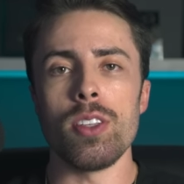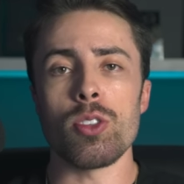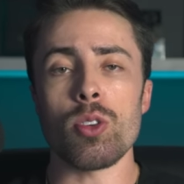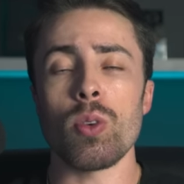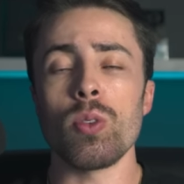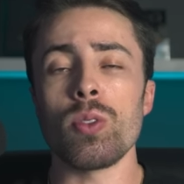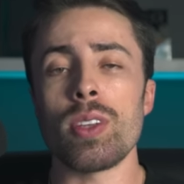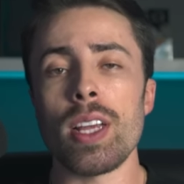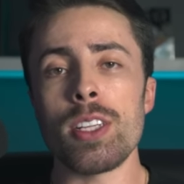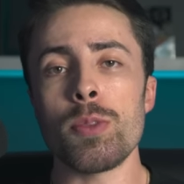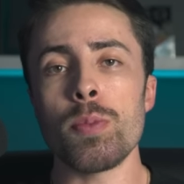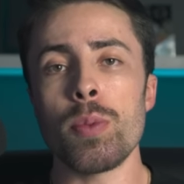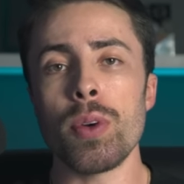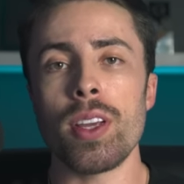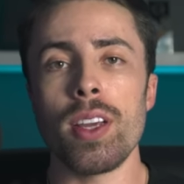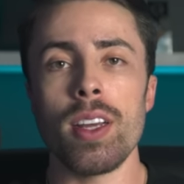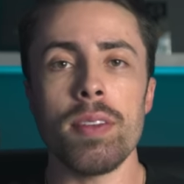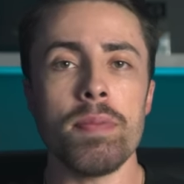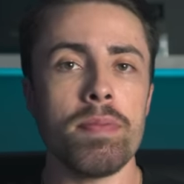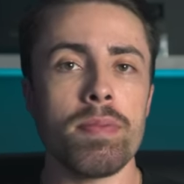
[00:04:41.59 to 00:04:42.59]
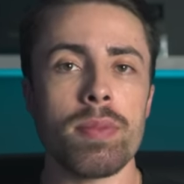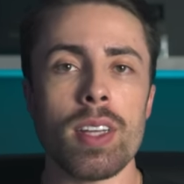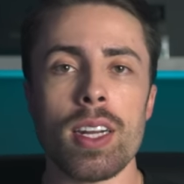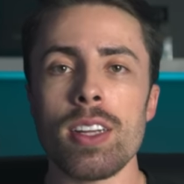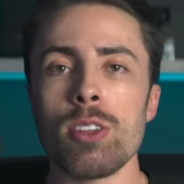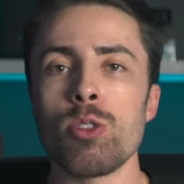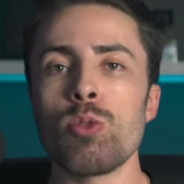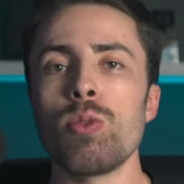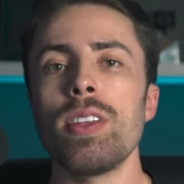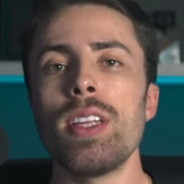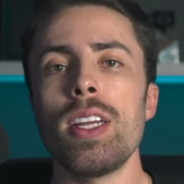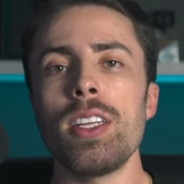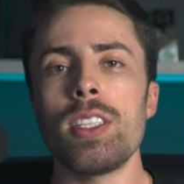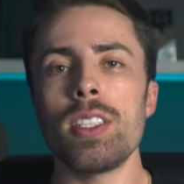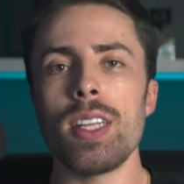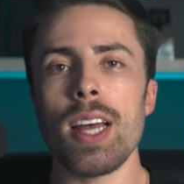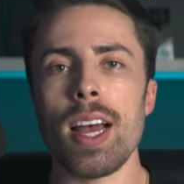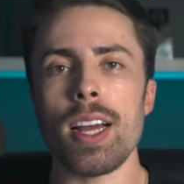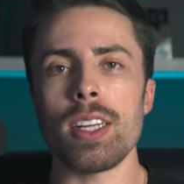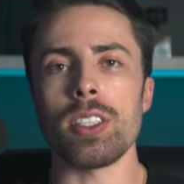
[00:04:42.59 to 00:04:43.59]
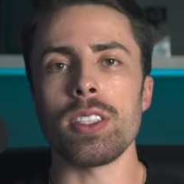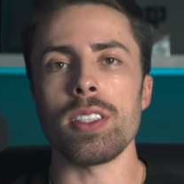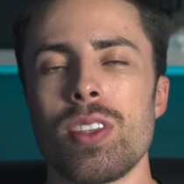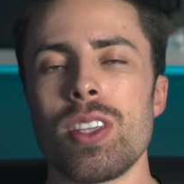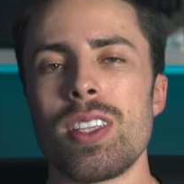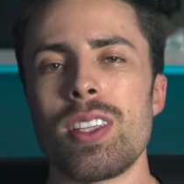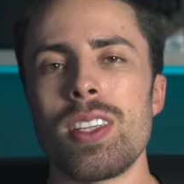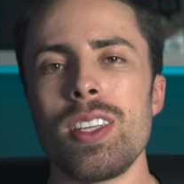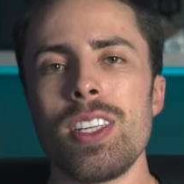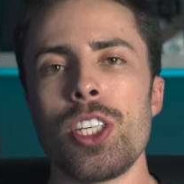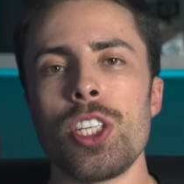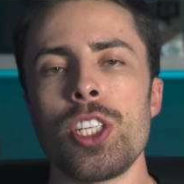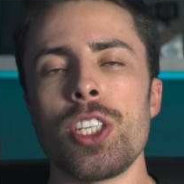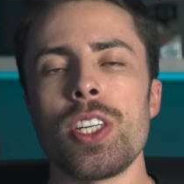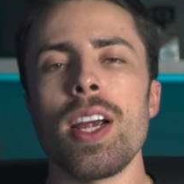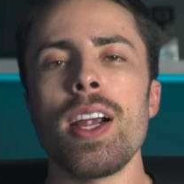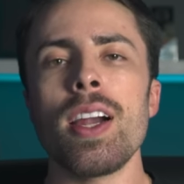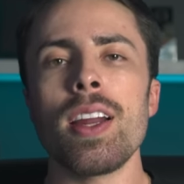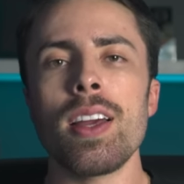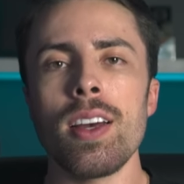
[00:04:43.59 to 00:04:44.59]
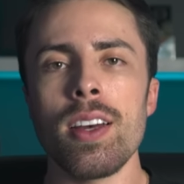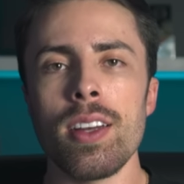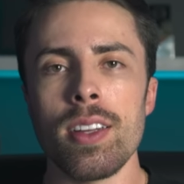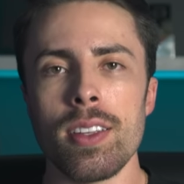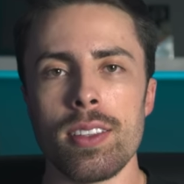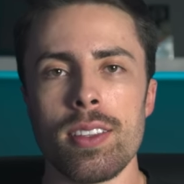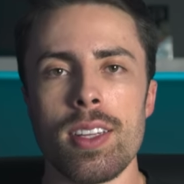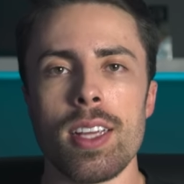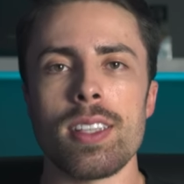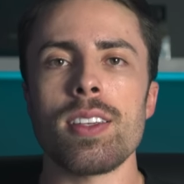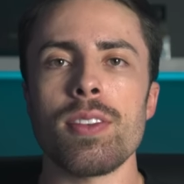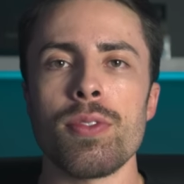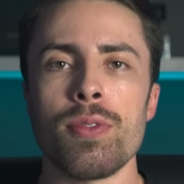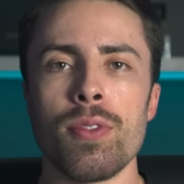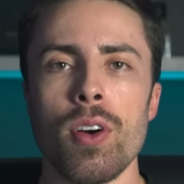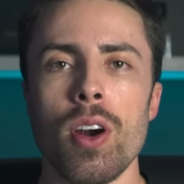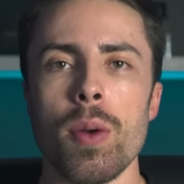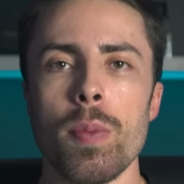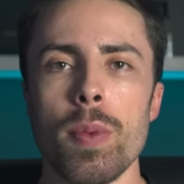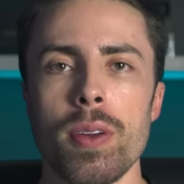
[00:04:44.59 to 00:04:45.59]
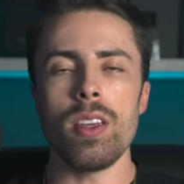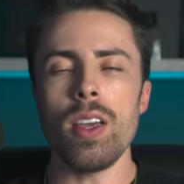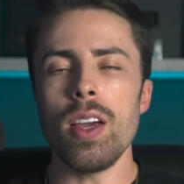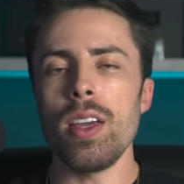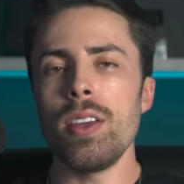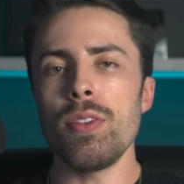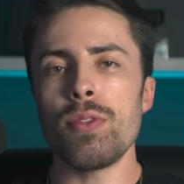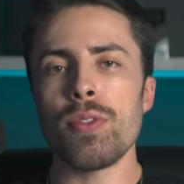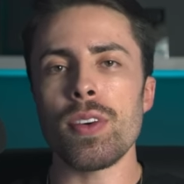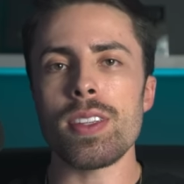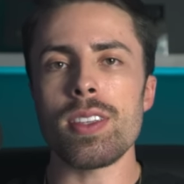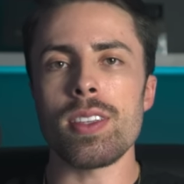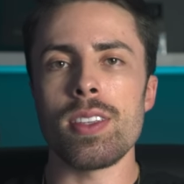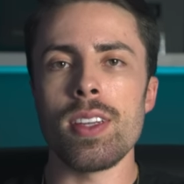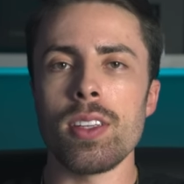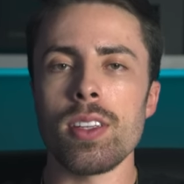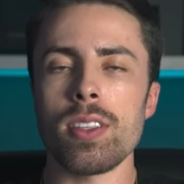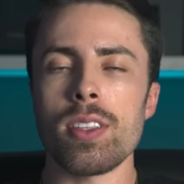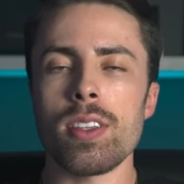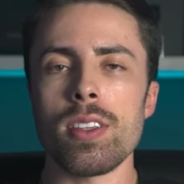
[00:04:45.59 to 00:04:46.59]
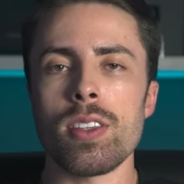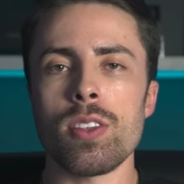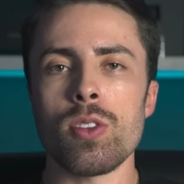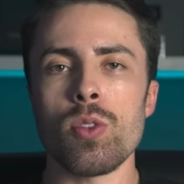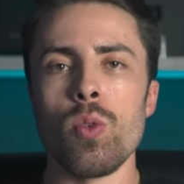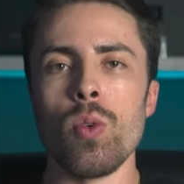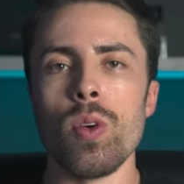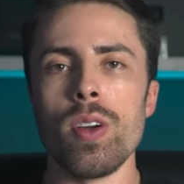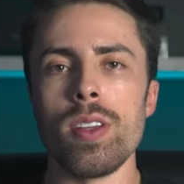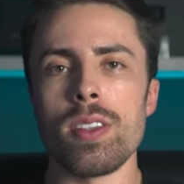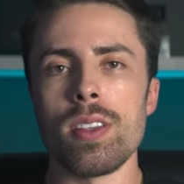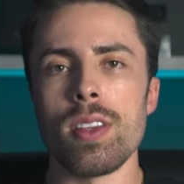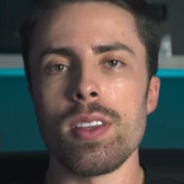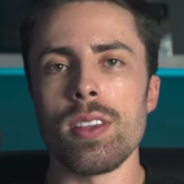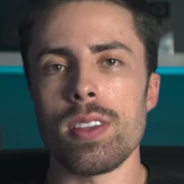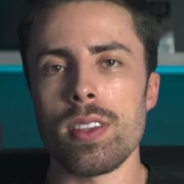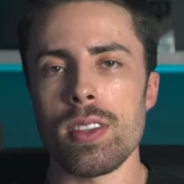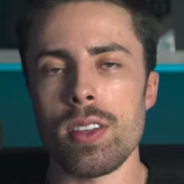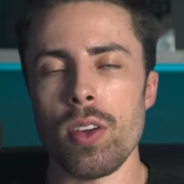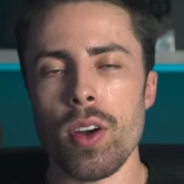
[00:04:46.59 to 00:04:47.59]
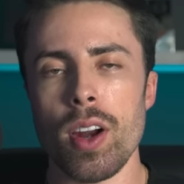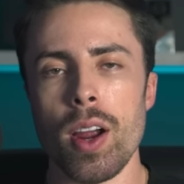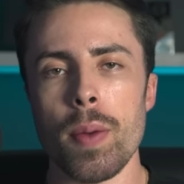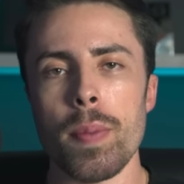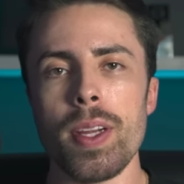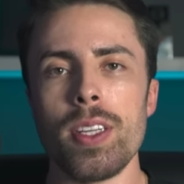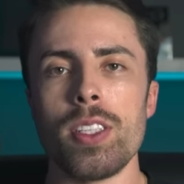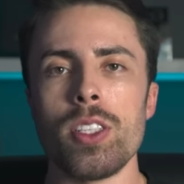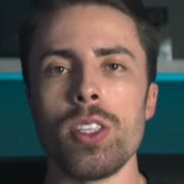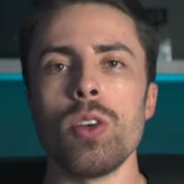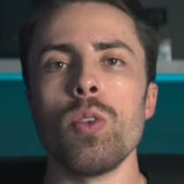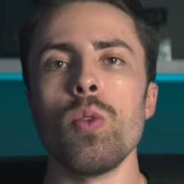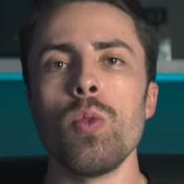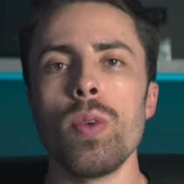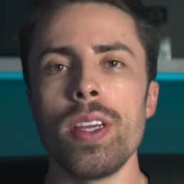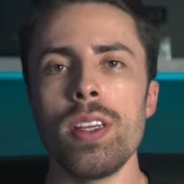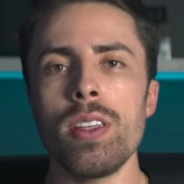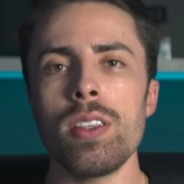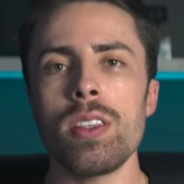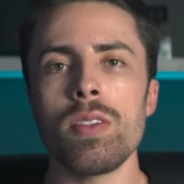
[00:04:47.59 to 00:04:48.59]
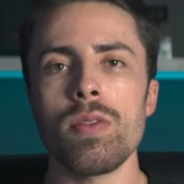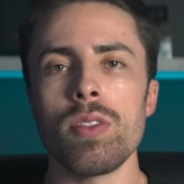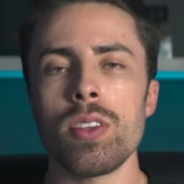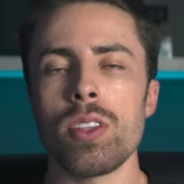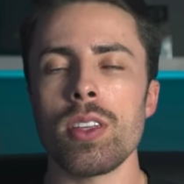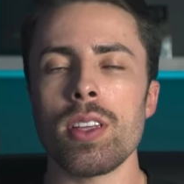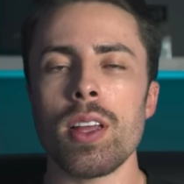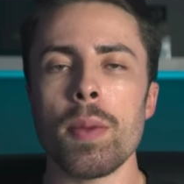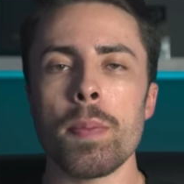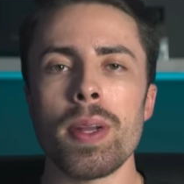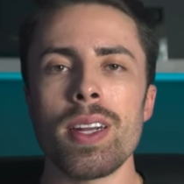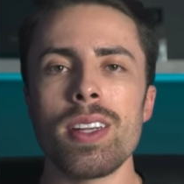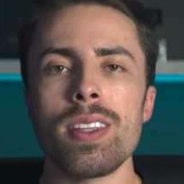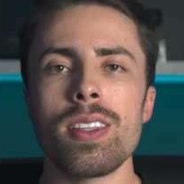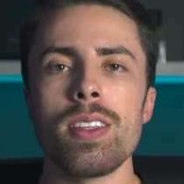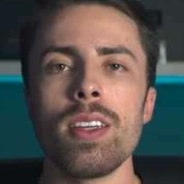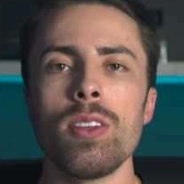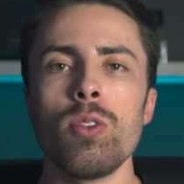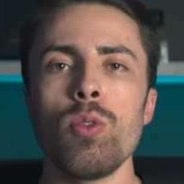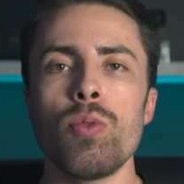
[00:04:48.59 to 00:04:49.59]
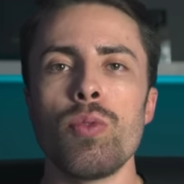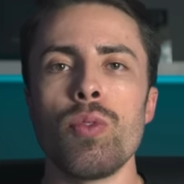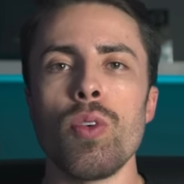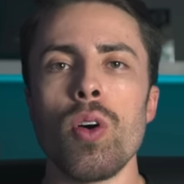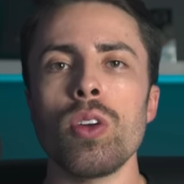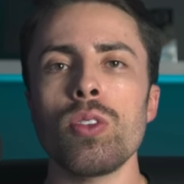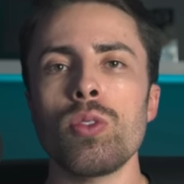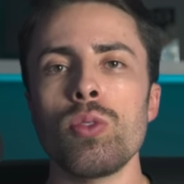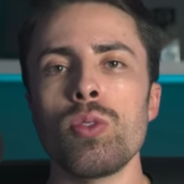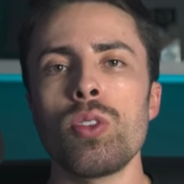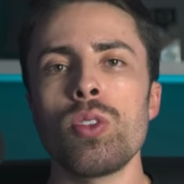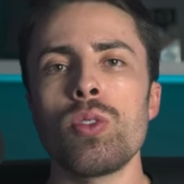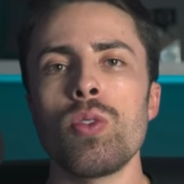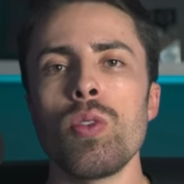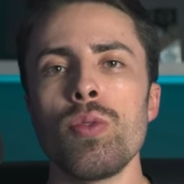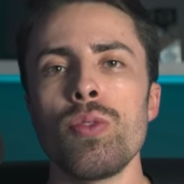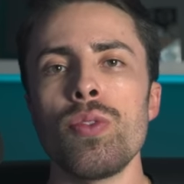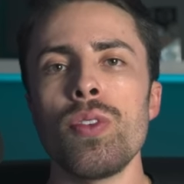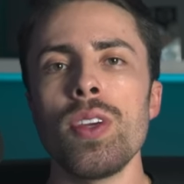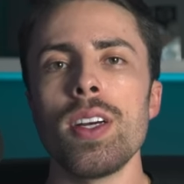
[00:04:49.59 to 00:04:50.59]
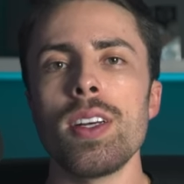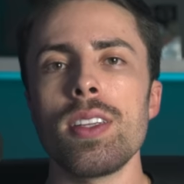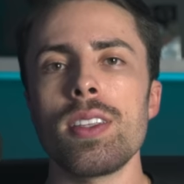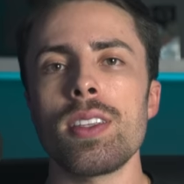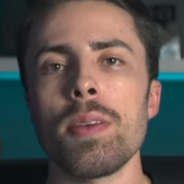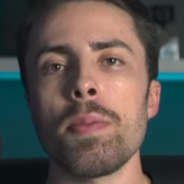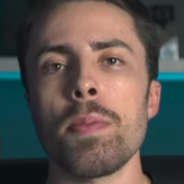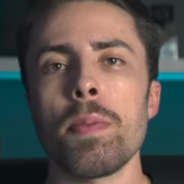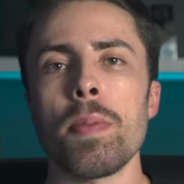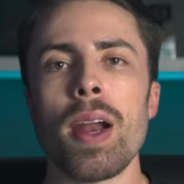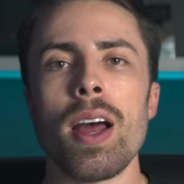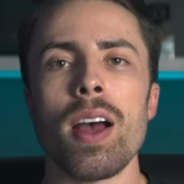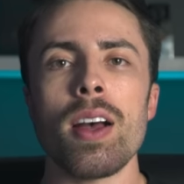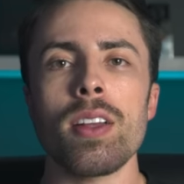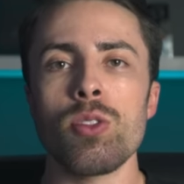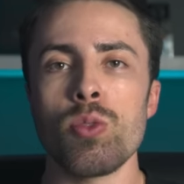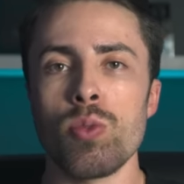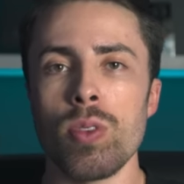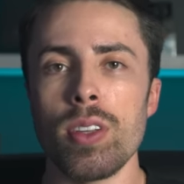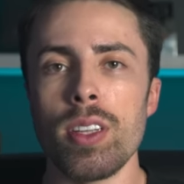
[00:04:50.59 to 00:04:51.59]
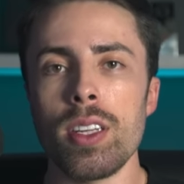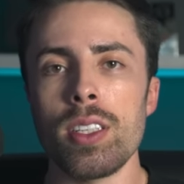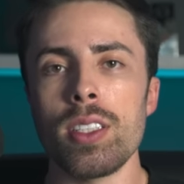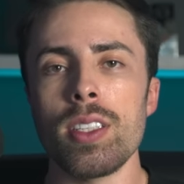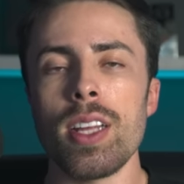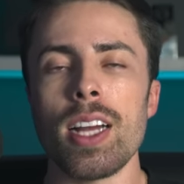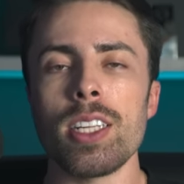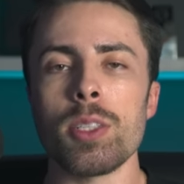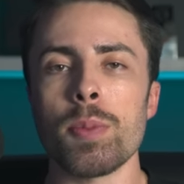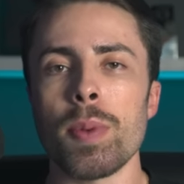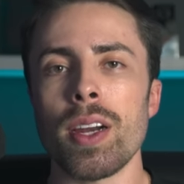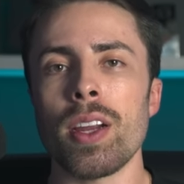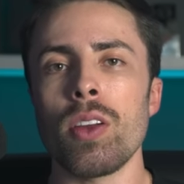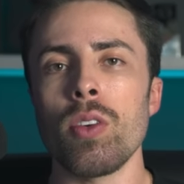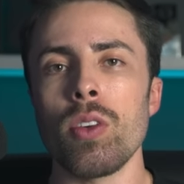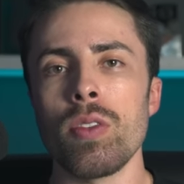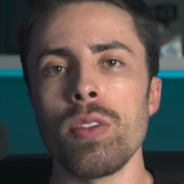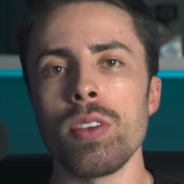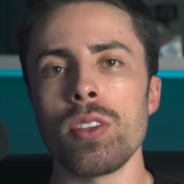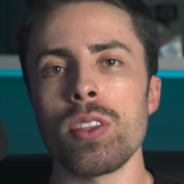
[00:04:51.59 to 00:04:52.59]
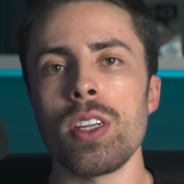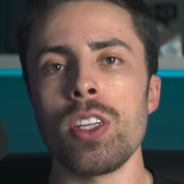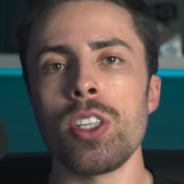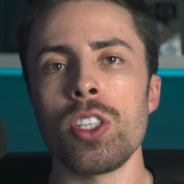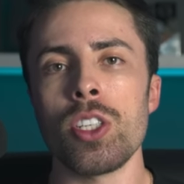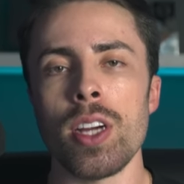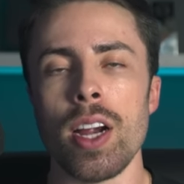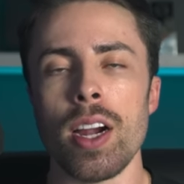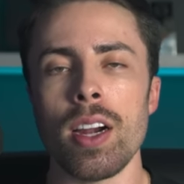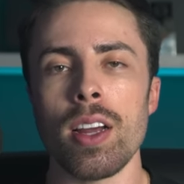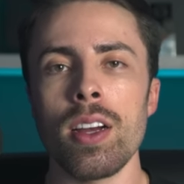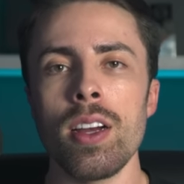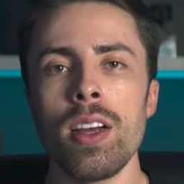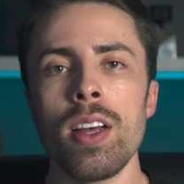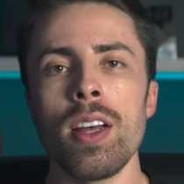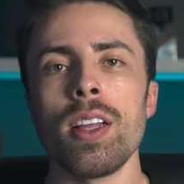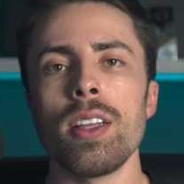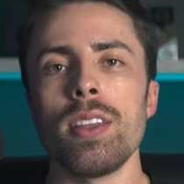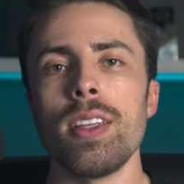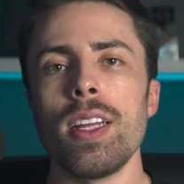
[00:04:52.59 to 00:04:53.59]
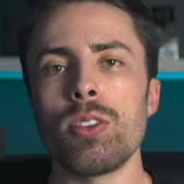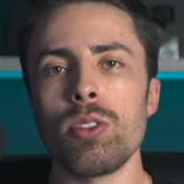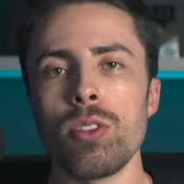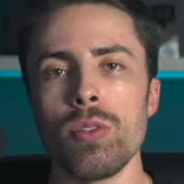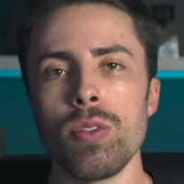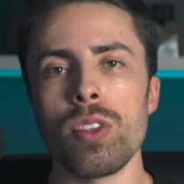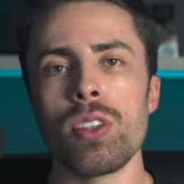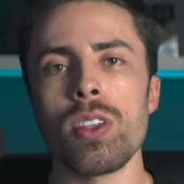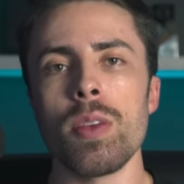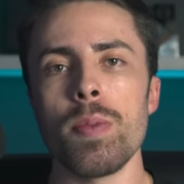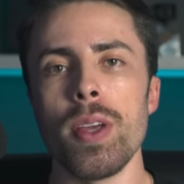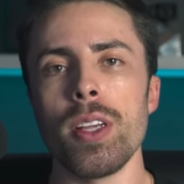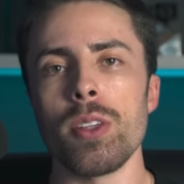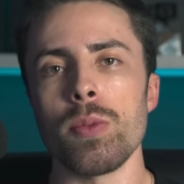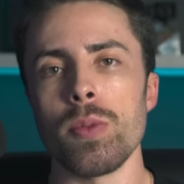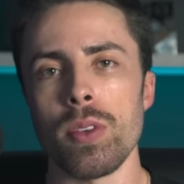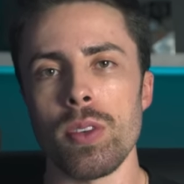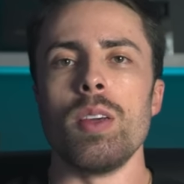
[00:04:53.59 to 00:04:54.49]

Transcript: Isso acontece porque tá na sua identidade. Você se enxerga dessa forma. E aí, fazendo essas coisas teoricamente ruins, você tá apenas dando votos de confiança para sua identidade, para aquilo que você enxerga dentro de você mesmo.